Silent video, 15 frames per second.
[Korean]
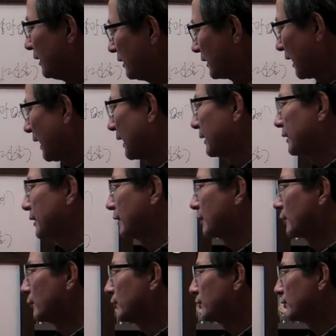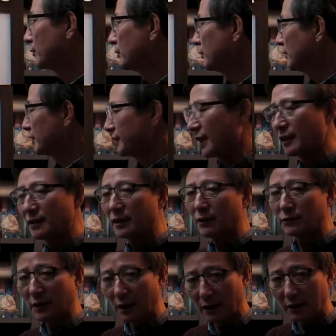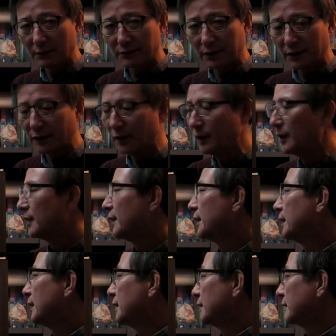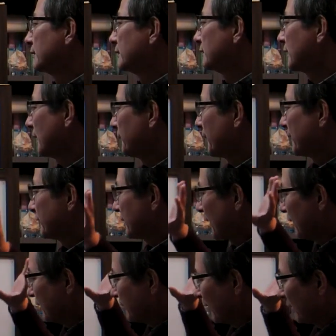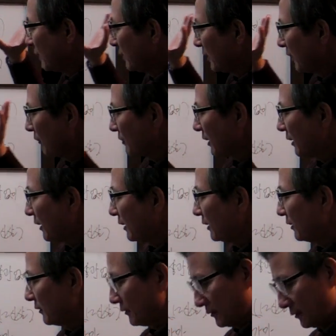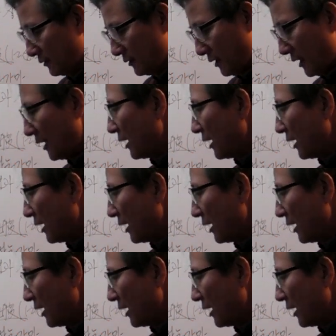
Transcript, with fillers: 있다 이렇게 결론 지을 수 이건 생년하고 상관없이 그 다음에 자기 생년하고 상관 있는 것은